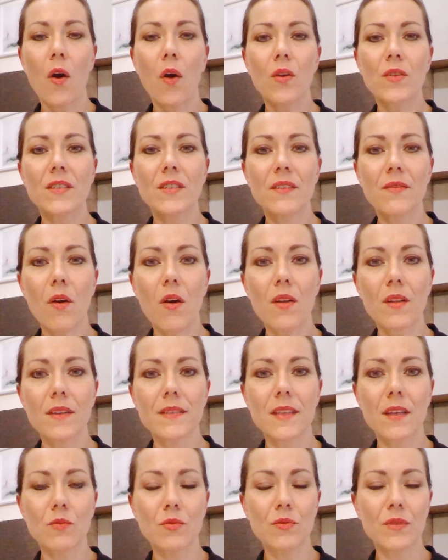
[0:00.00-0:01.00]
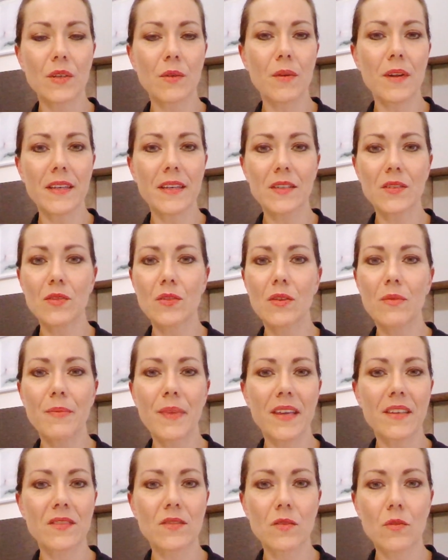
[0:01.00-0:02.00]
Ogni volta tutti quelli che sono i
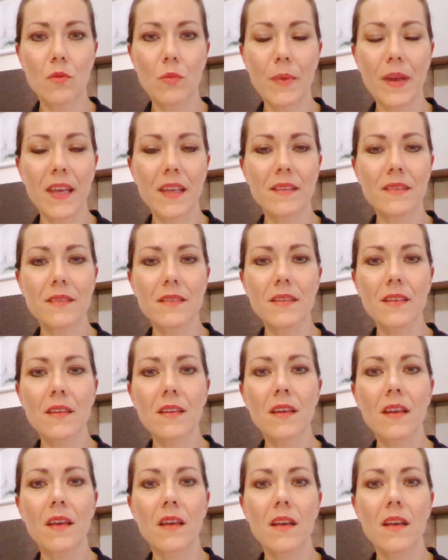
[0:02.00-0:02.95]
miei strumenti